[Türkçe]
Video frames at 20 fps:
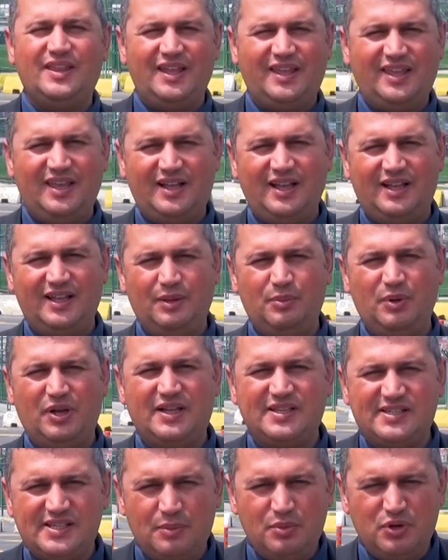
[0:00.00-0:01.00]
dakika gibi
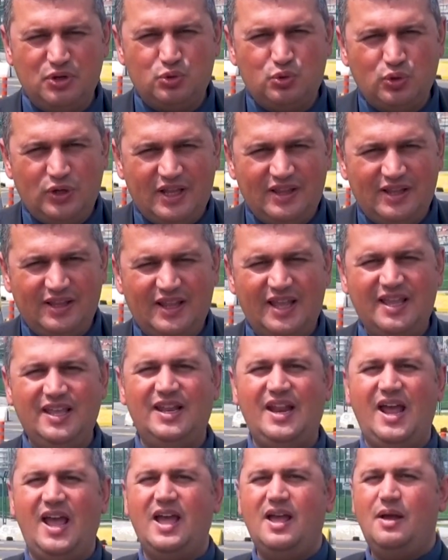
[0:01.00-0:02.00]
kısa bir sürede de
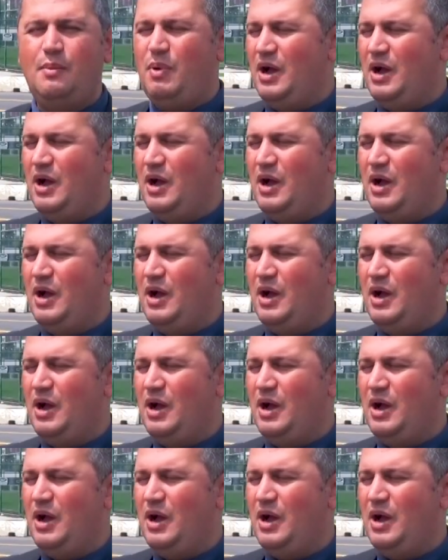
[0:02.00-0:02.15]
yine